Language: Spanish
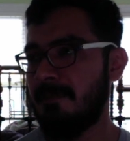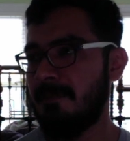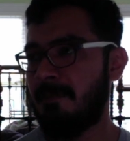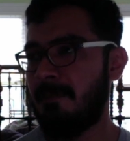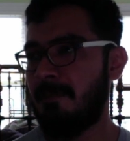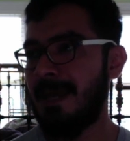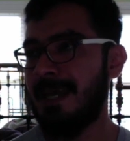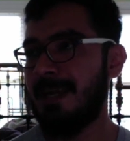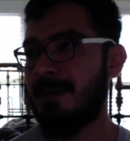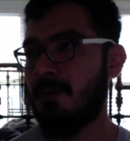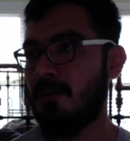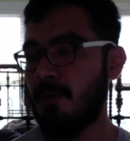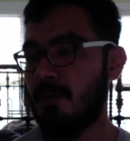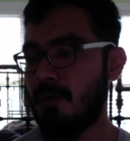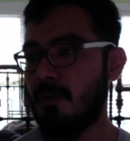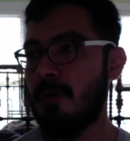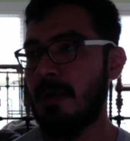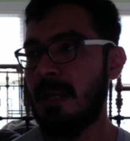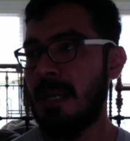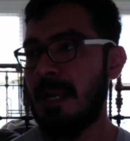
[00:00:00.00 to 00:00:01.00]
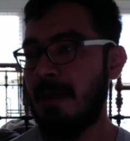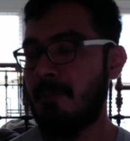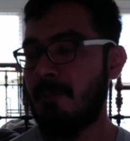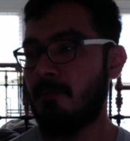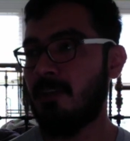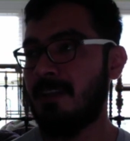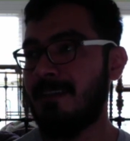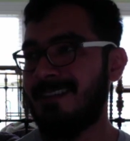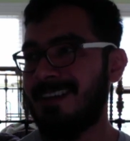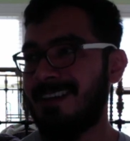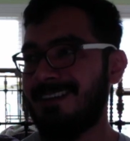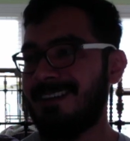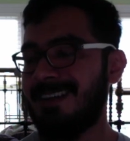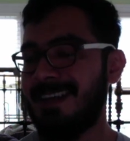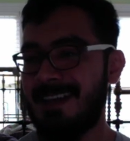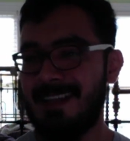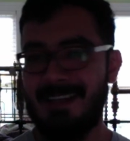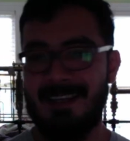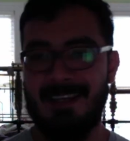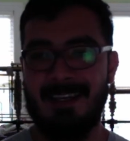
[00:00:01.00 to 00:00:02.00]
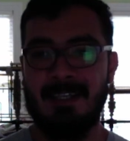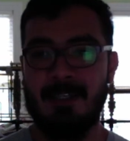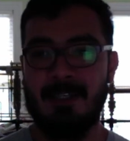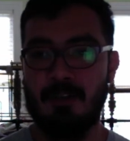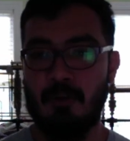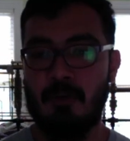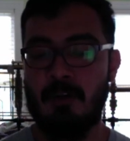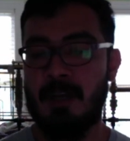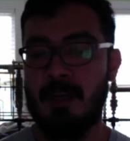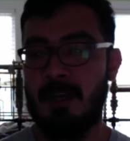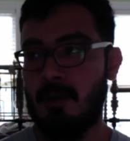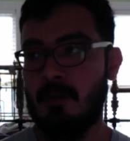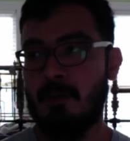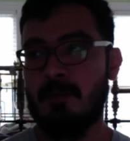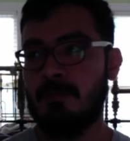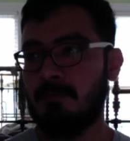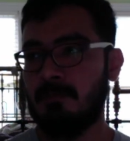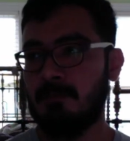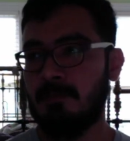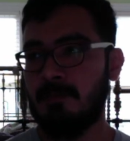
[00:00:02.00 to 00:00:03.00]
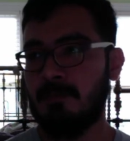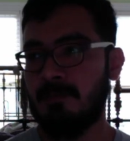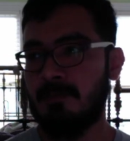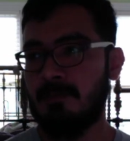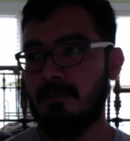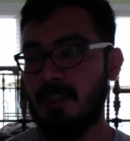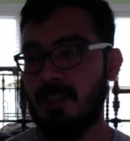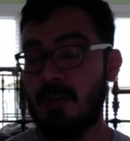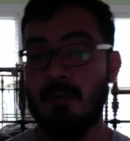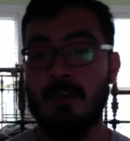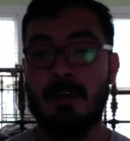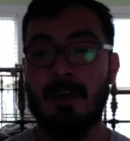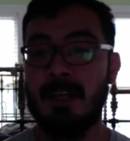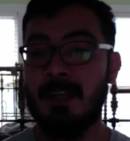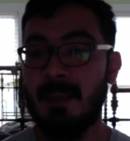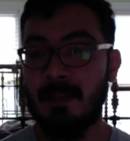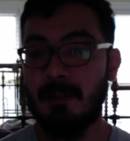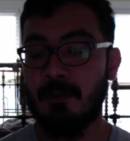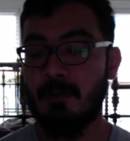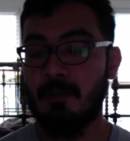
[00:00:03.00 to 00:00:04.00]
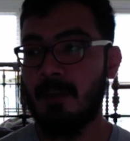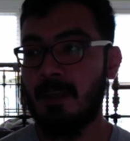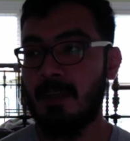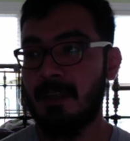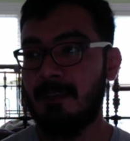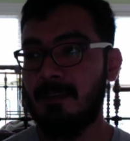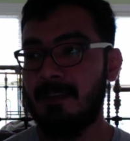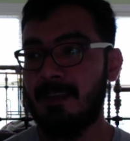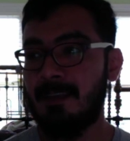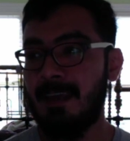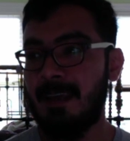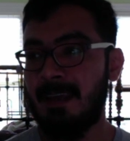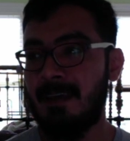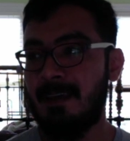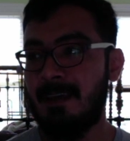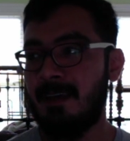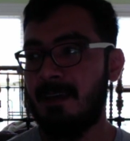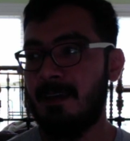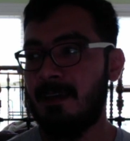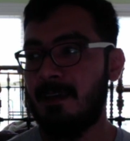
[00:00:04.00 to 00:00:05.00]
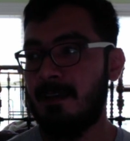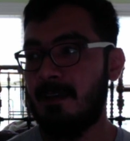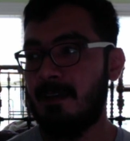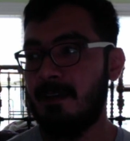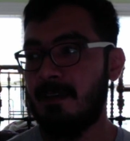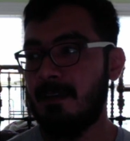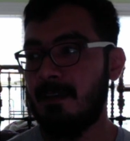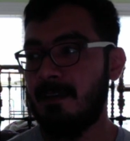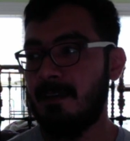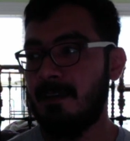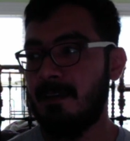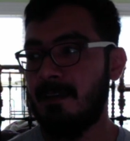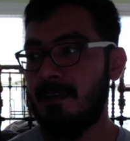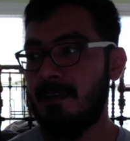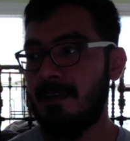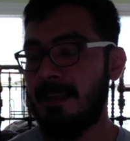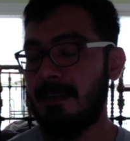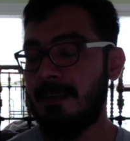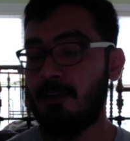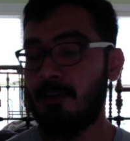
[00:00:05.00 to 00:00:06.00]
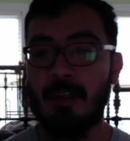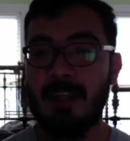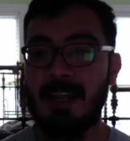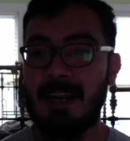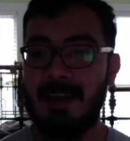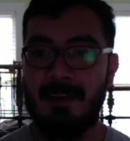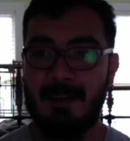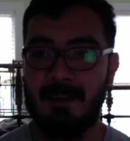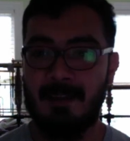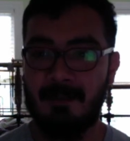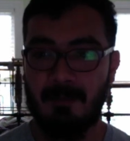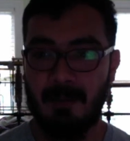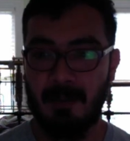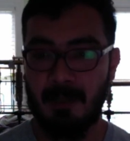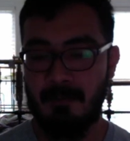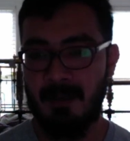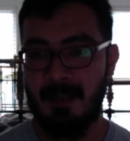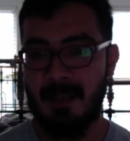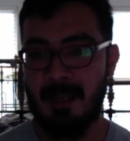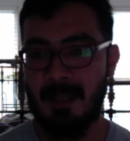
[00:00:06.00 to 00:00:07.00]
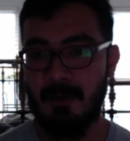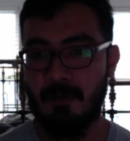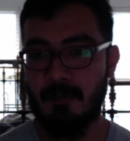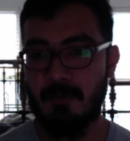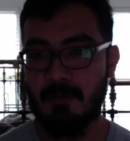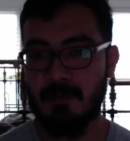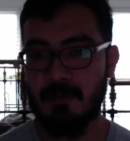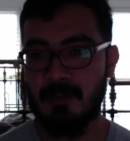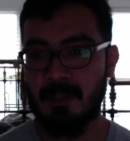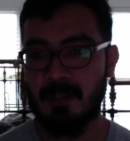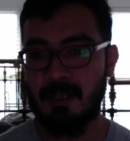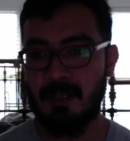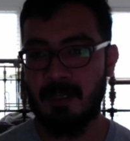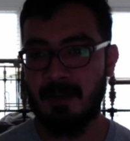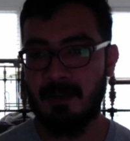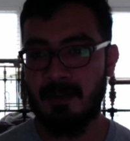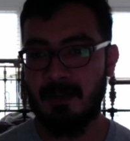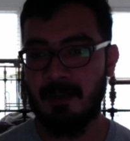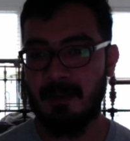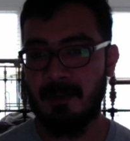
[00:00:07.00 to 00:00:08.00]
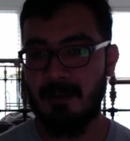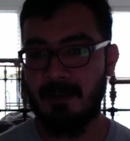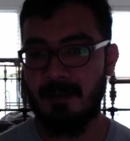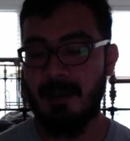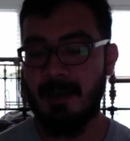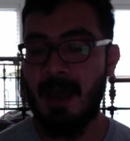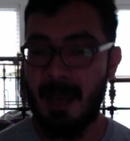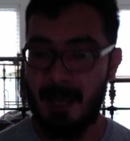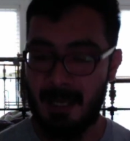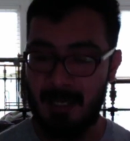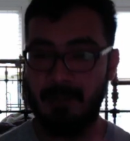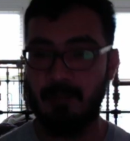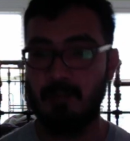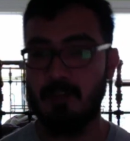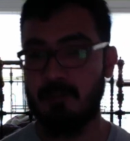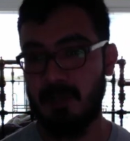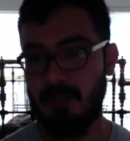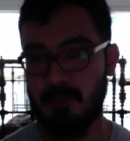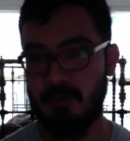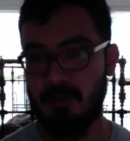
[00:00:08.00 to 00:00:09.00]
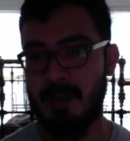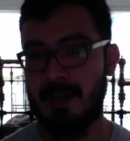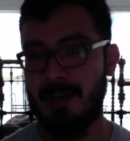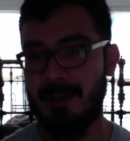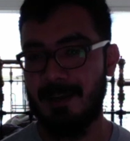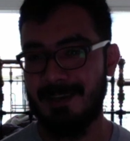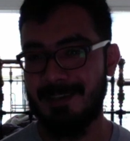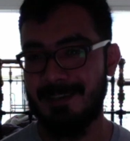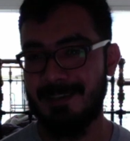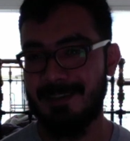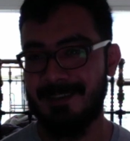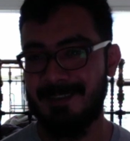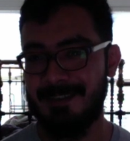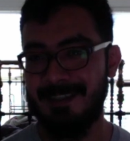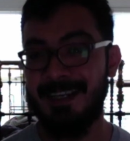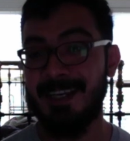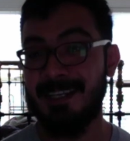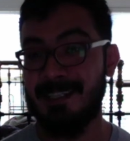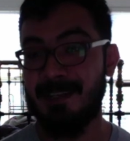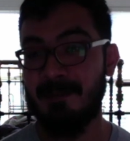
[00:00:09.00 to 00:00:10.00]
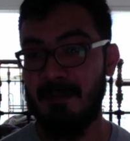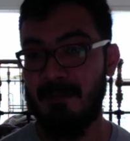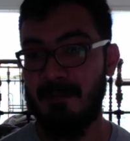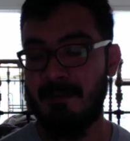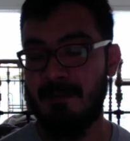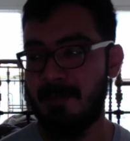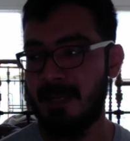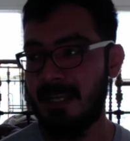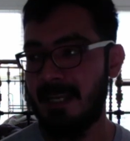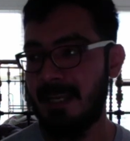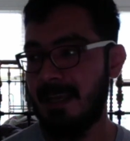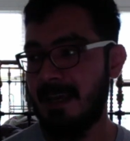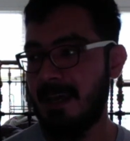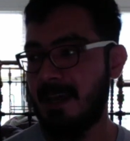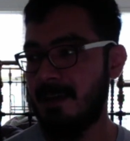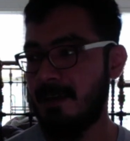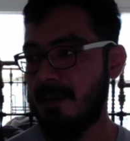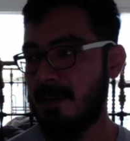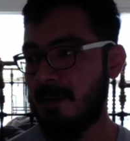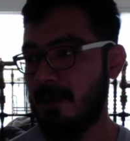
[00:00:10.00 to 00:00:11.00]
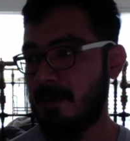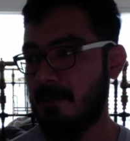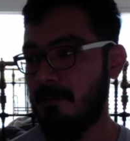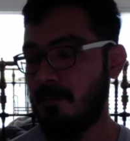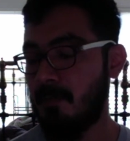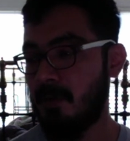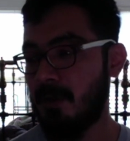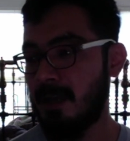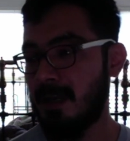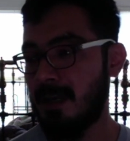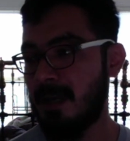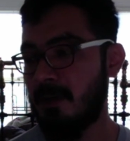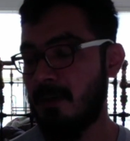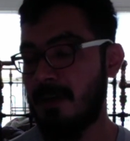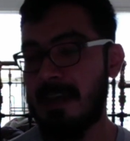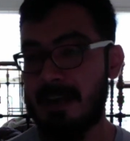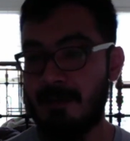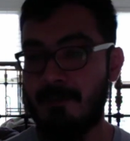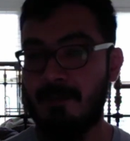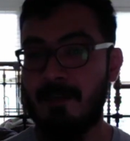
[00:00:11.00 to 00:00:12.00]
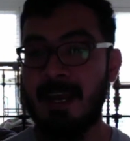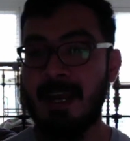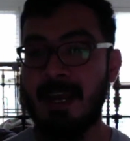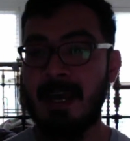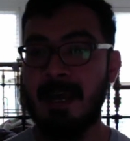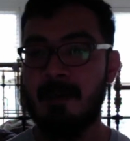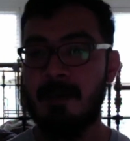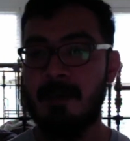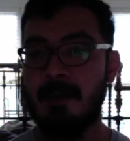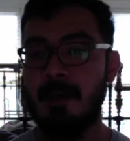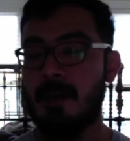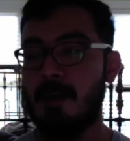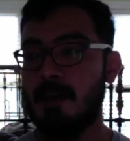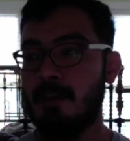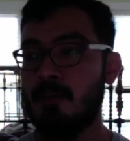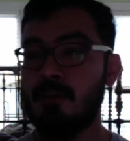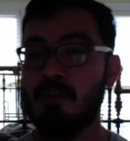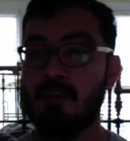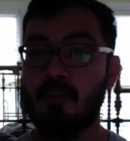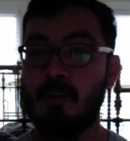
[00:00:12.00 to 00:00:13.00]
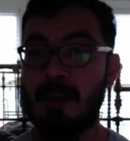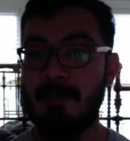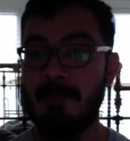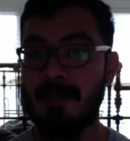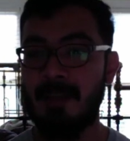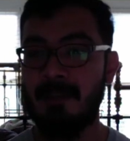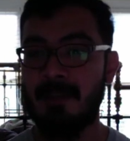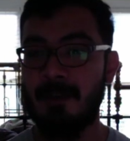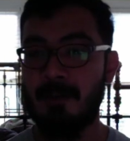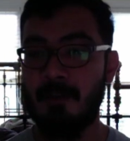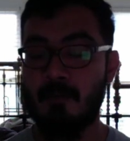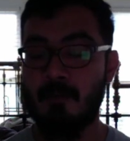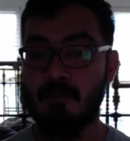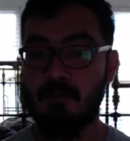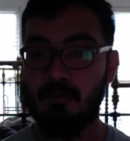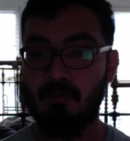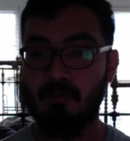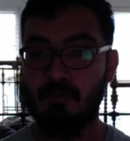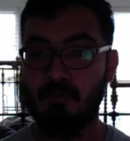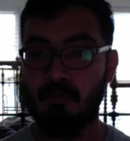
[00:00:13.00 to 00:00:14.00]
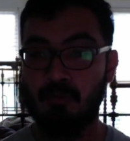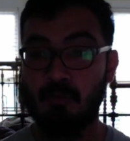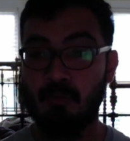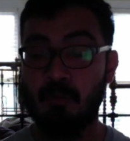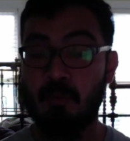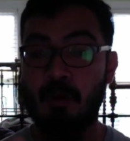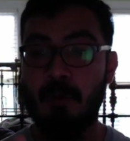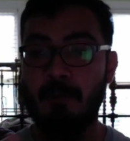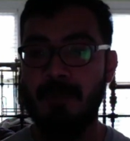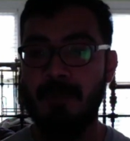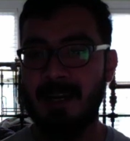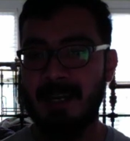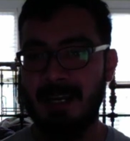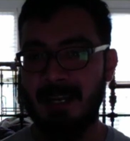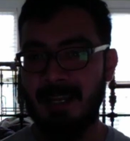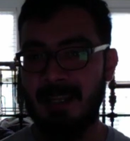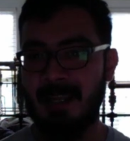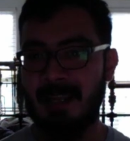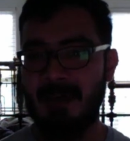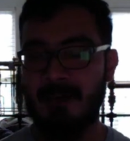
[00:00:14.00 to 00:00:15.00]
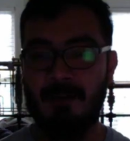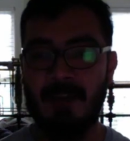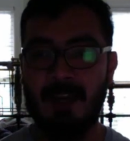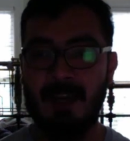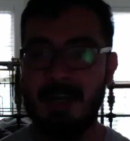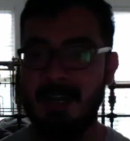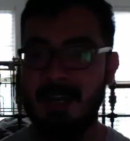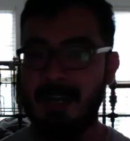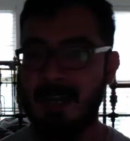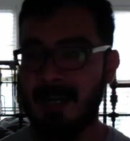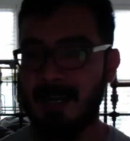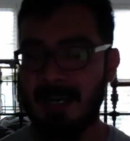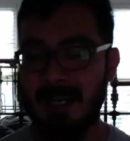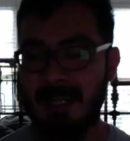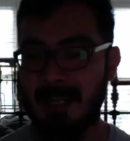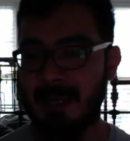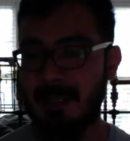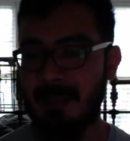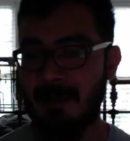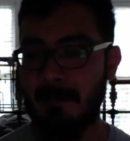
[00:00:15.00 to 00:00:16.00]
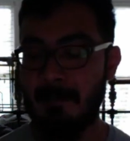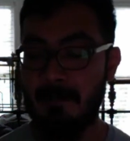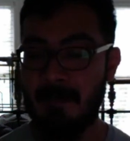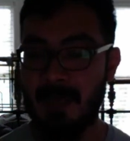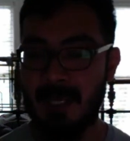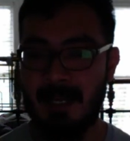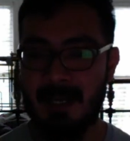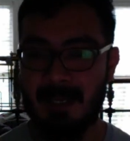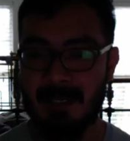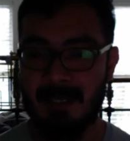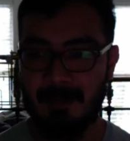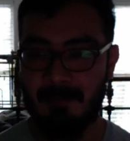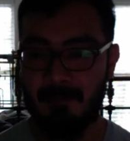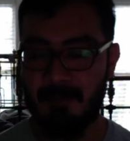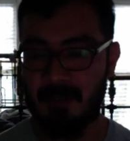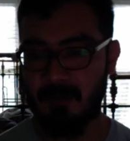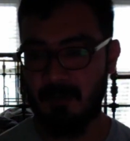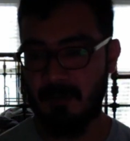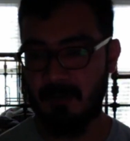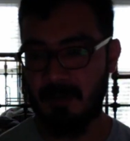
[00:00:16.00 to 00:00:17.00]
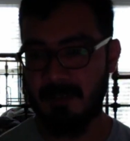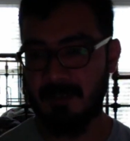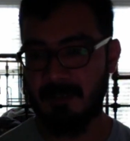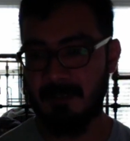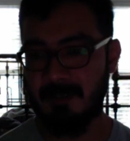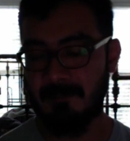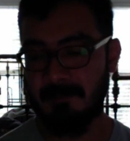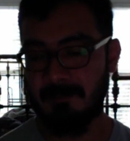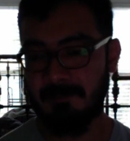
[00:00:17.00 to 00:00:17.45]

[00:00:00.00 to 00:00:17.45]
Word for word: Pero la motivante era de que yo creo, sigo creyendo que, que, toda la gente debería de conocer a estos personajes, digas en mi familia, porque creo que reflejan no solamente como su, propia realidad, reflejan la realidad de miles de personas.